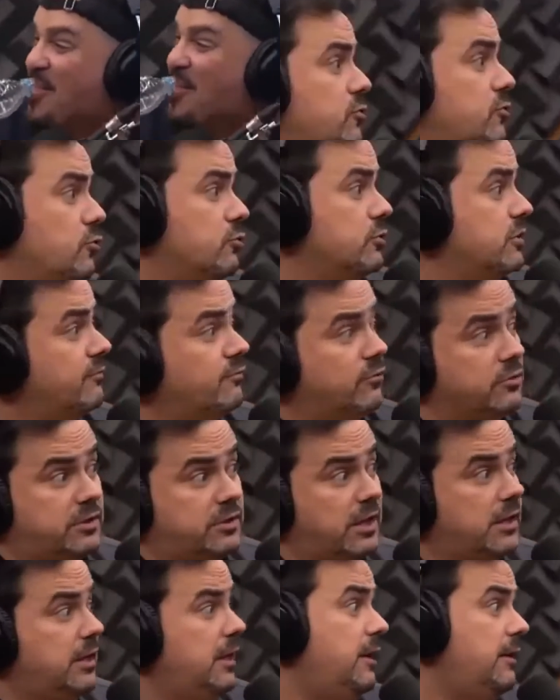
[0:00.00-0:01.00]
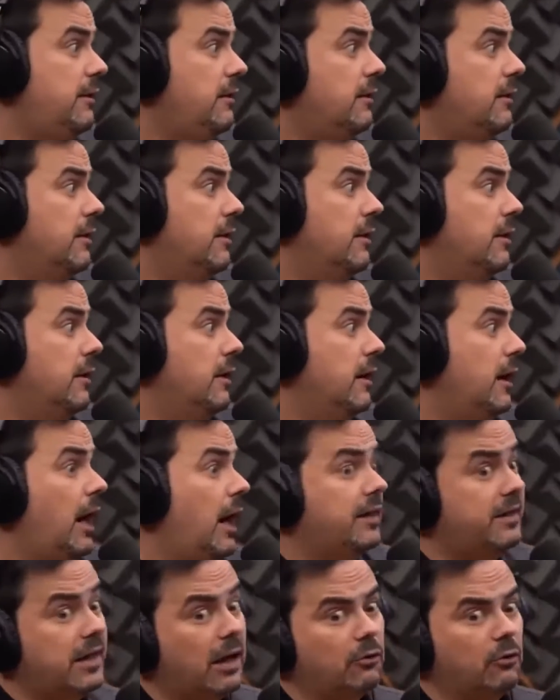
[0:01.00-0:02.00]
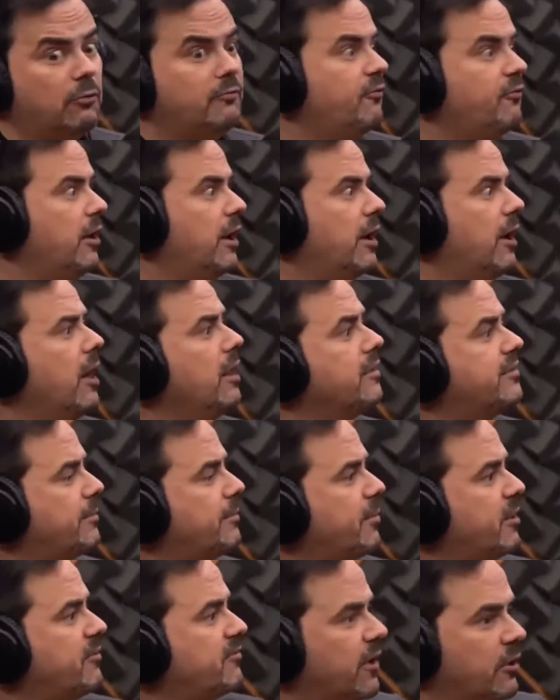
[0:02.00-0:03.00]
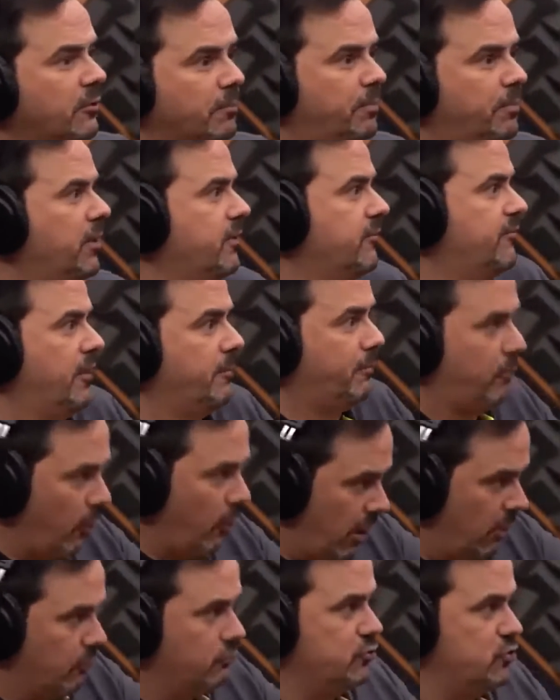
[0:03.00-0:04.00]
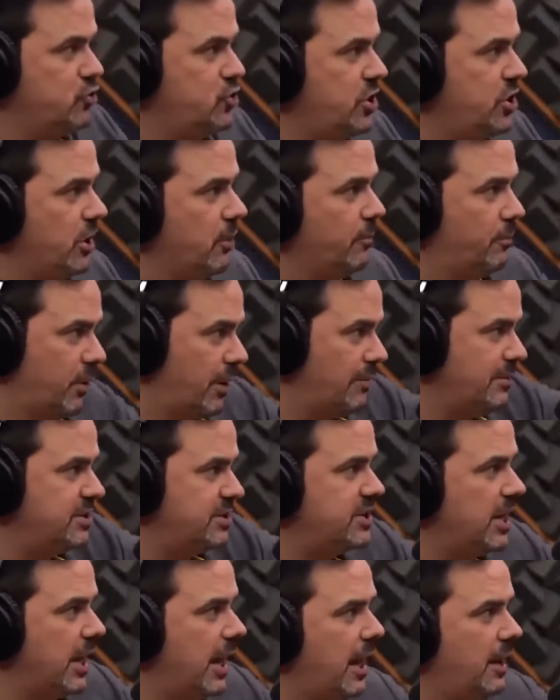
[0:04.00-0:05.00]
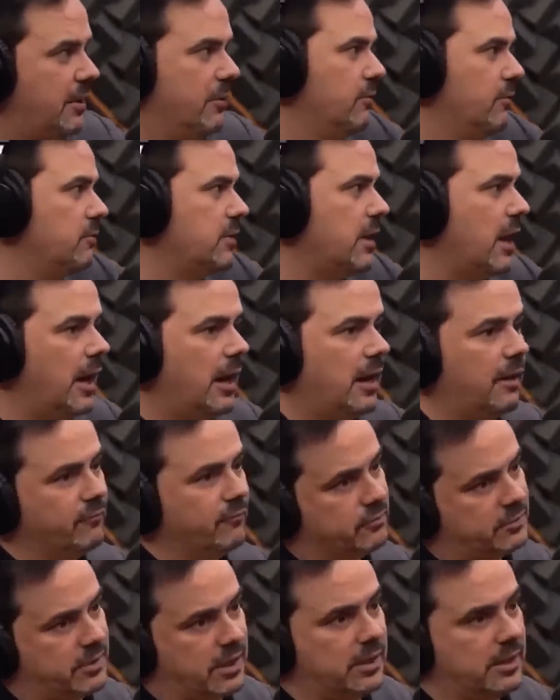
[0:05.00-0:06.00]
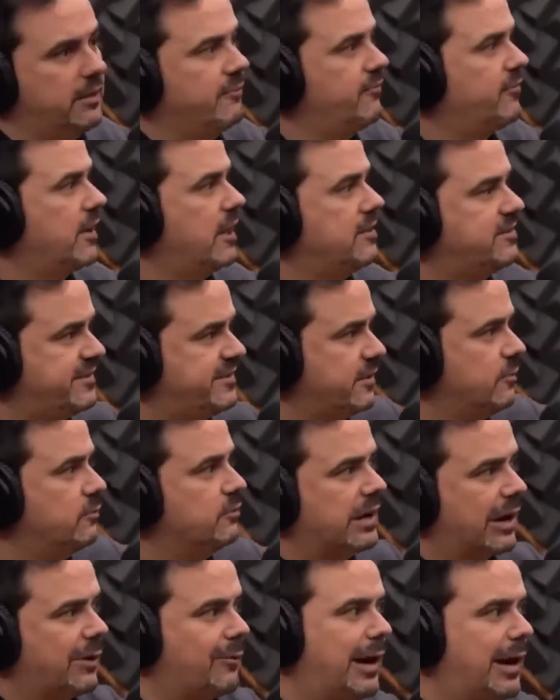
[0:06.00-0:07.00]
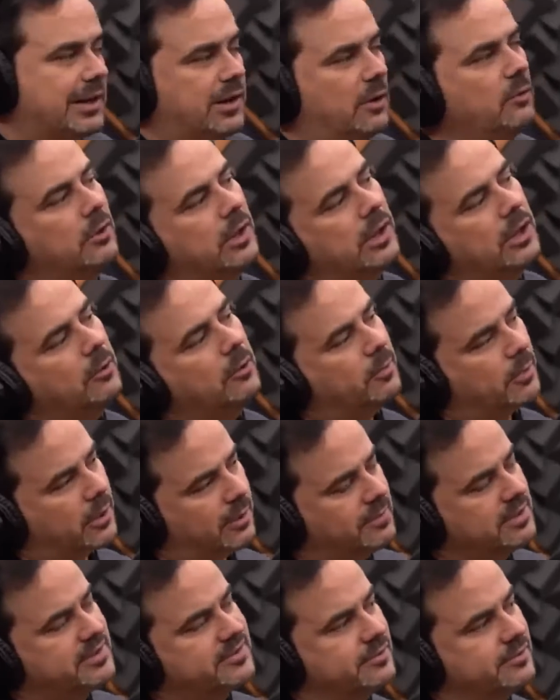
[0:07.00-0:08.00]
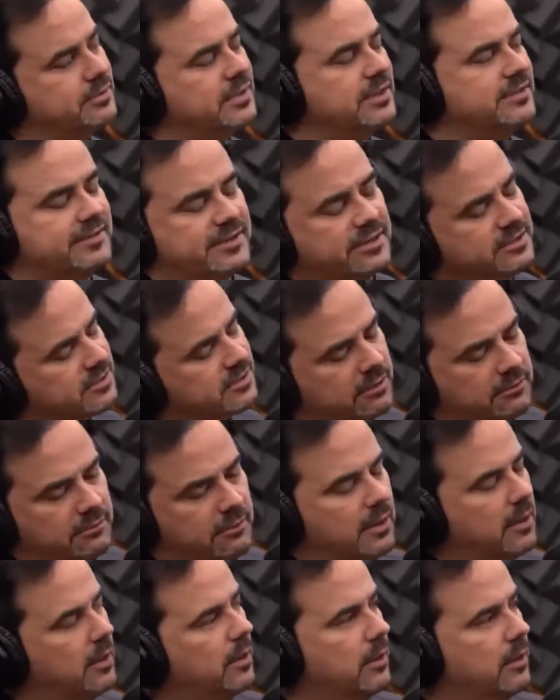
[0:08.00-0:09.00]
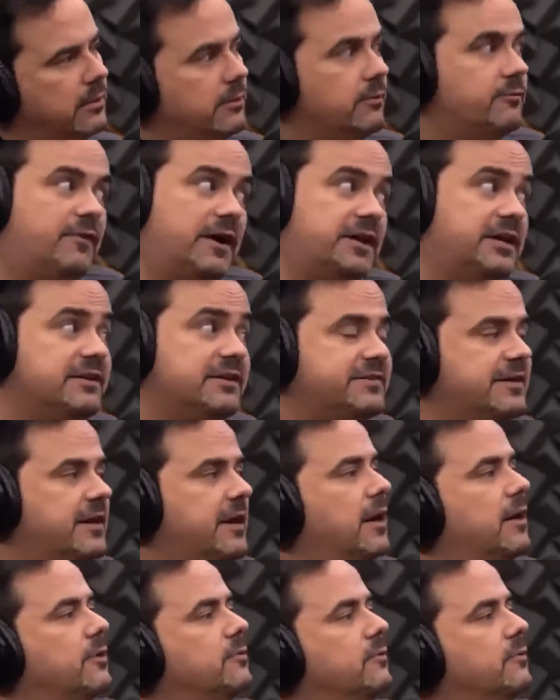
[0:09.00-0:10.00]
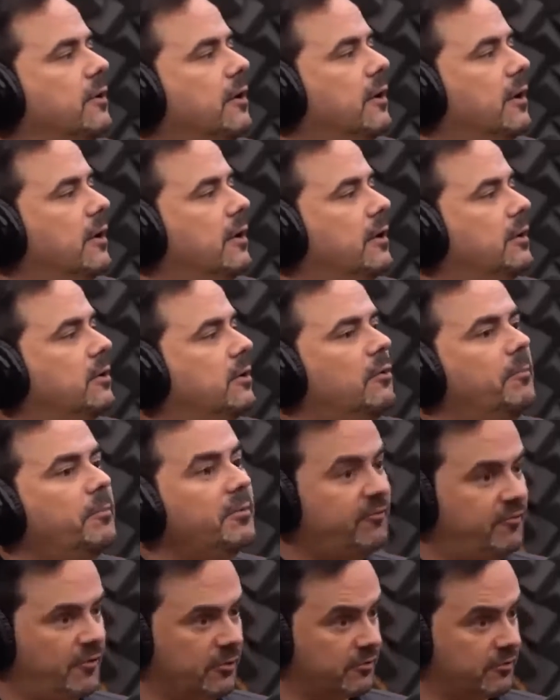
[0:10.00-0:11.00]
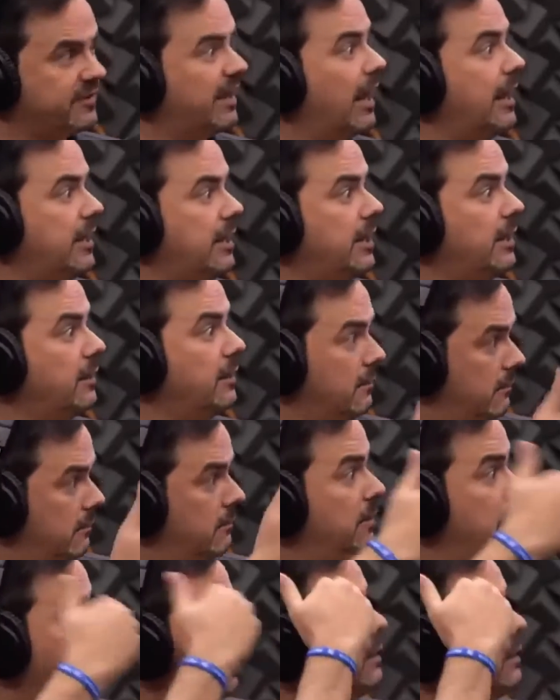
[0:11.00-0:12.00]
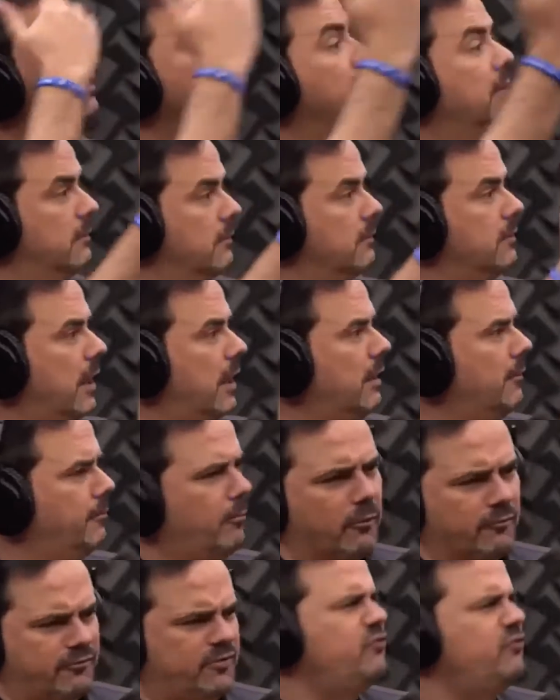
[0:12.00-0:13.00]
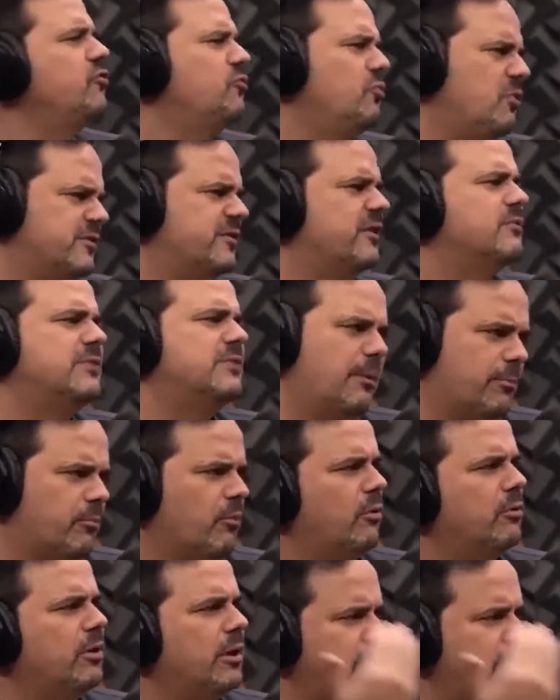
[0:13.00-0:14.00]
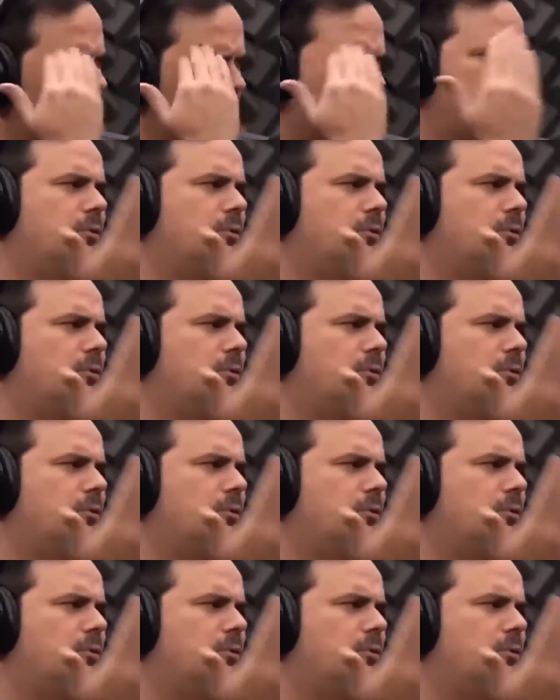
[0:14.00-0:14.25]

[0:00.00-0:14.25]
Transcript: falei, Tuta, vou ter que... Ir. Até a Globo foi legal, ah, você pode ficar no pânico. falei, porra, um dia, o programa é diário, não dá. Eu vou ter que ficar de segunda a quarta no Rio, o programa é de segunda a sexta, não, não vai dar certo. Então eu prefiro sair e né? Pô, 22 anos tá bom, né, meu?